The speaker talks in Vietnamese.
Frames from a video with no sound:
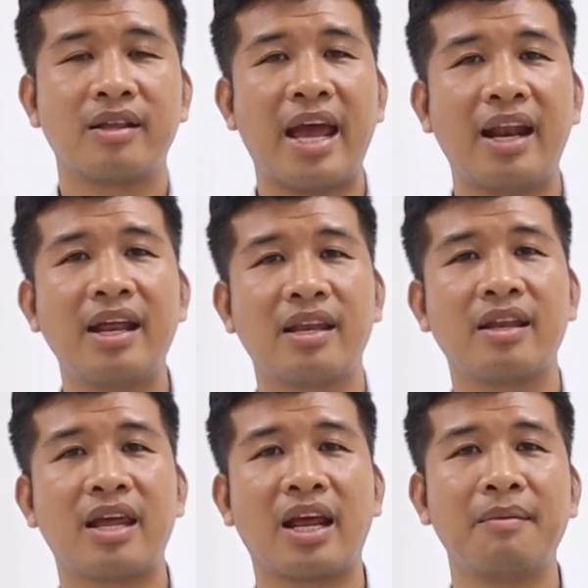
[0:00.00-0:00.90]
dán lên
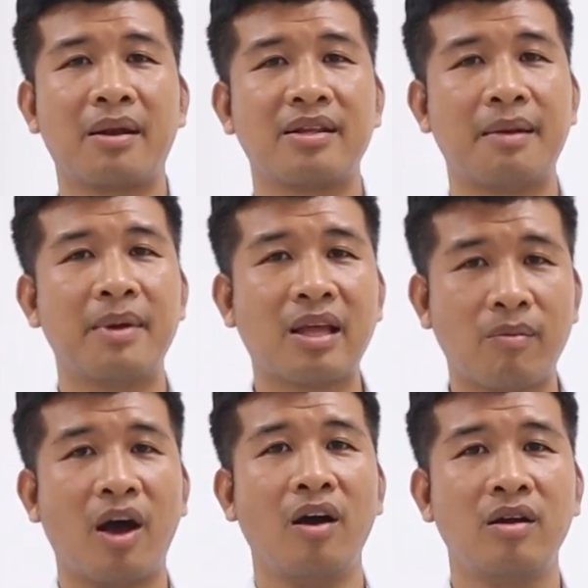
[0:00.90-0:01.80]
trên trên cái mặt sàn bê
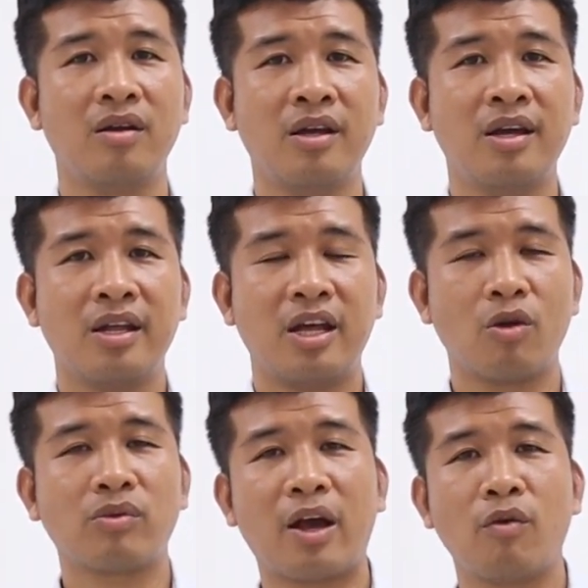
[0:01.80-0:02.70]
tông đó thì
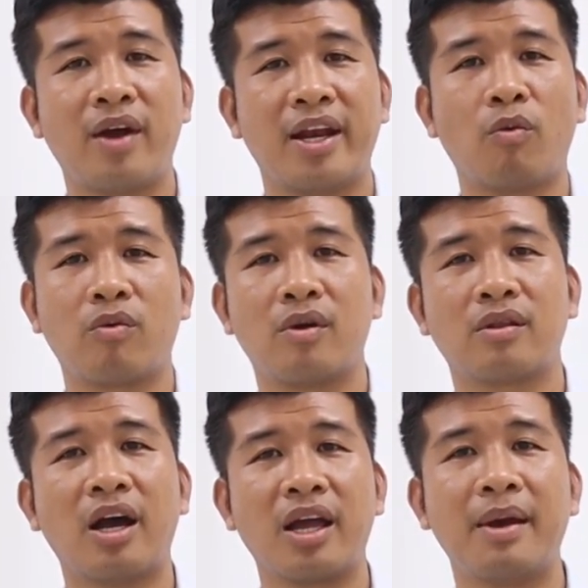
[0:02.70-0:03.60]
chúng ta cũng phải đục
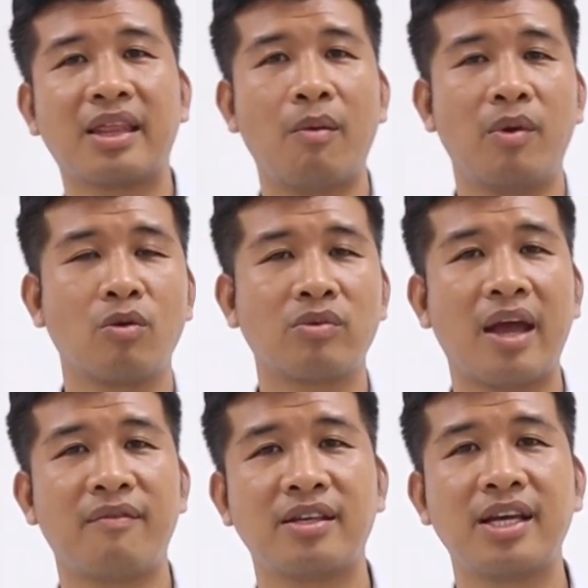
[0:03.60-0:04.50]
tới cái bê tông đó chúng
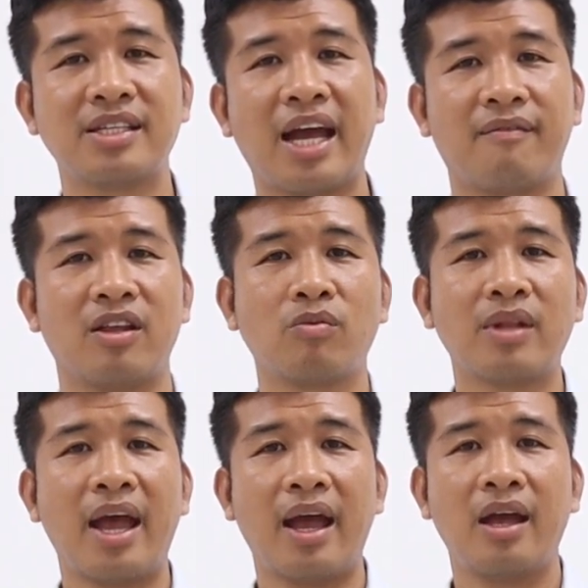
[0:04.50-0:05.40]
ta vệ sinh sạch và chúng
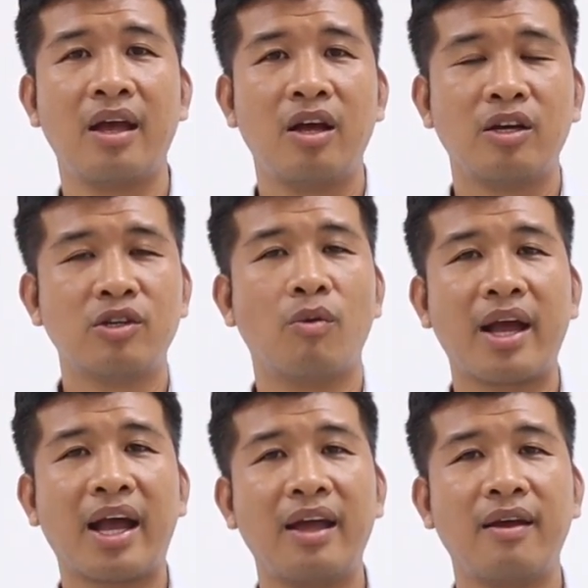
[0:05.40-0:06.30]
ta dùng
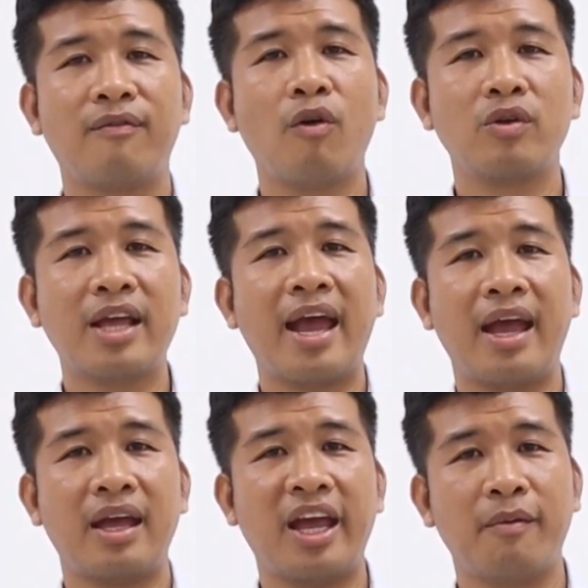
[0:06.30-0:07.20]
các cái phụ
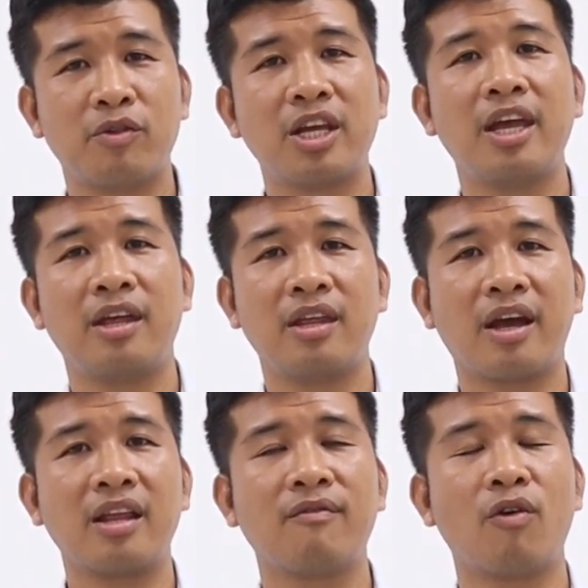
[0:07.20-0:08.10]
gia ELC những
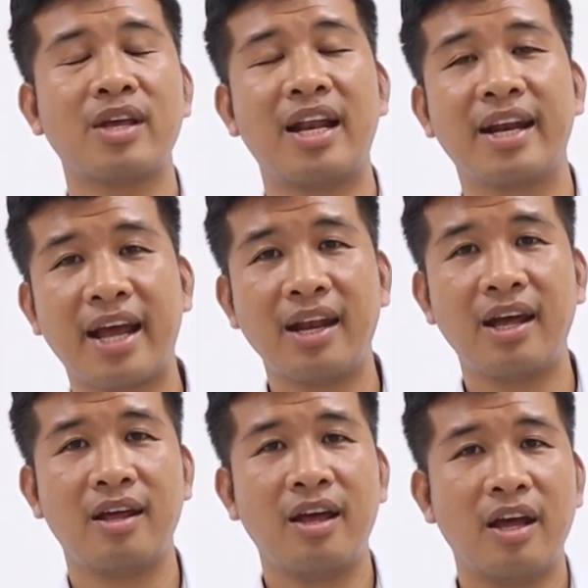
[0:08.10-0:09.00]
cái phụ gia liên kết đó,
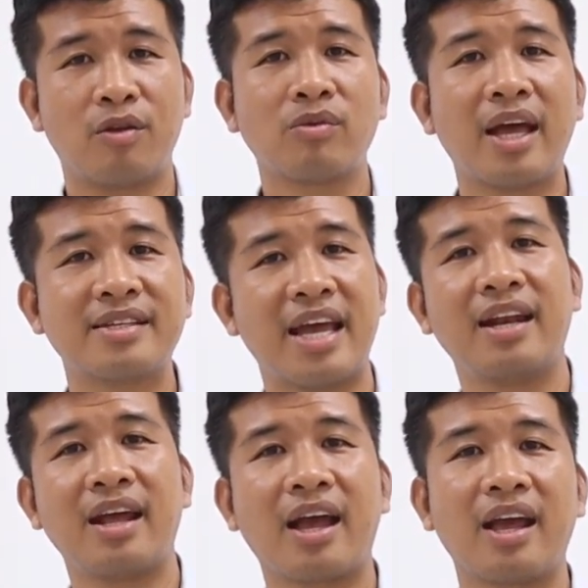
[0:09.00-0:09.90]
để chúng ta
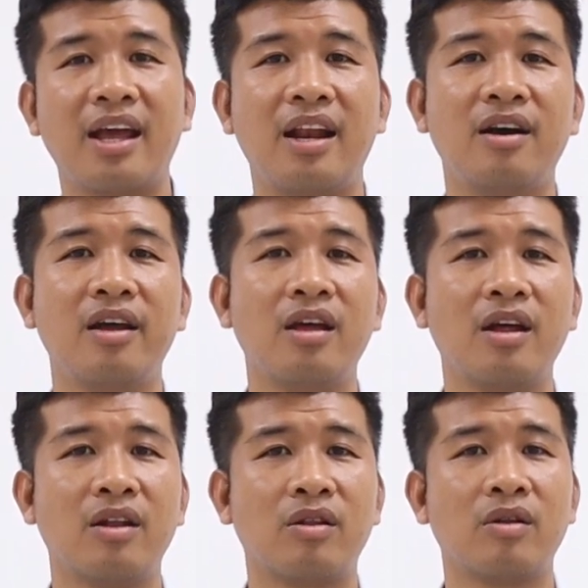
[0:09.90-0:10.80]
dán các cái cái lưới
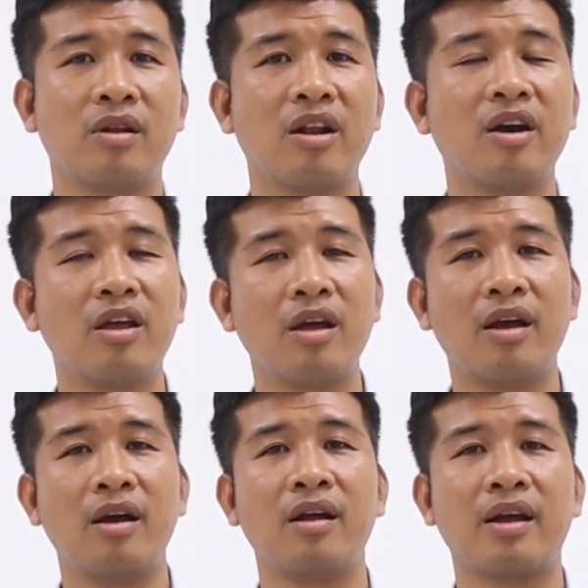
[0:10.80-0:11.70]
ờ, lưới
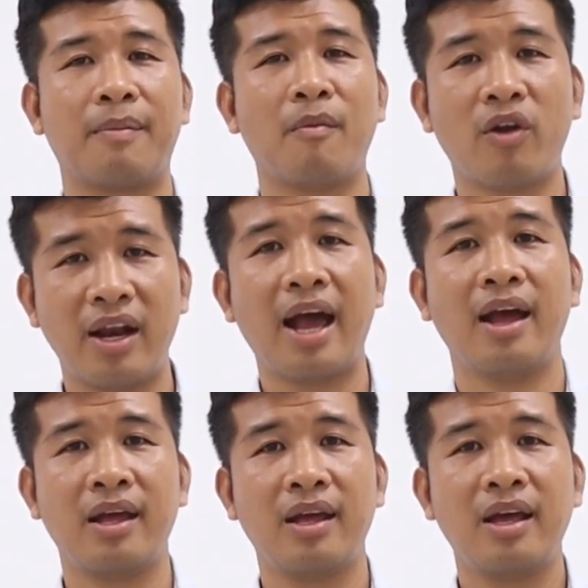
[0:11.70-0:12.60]
ờ, carbon đấy lại
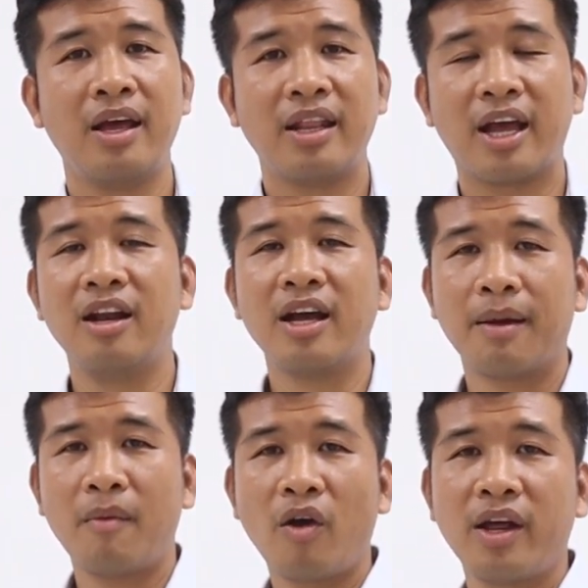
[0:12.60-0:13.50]
thì cái lưới
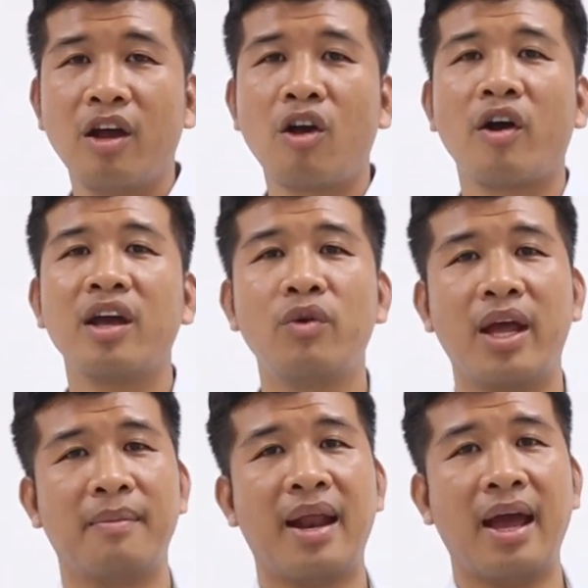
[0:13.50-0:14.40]
carbon đấy nó có cái ưu
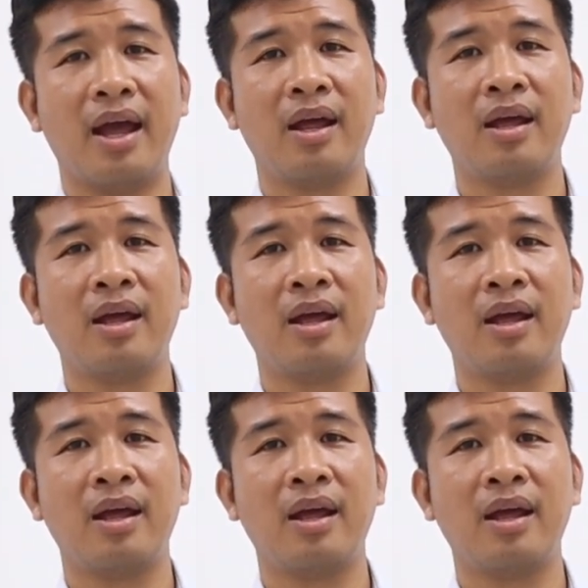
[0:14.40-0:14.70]
điểm là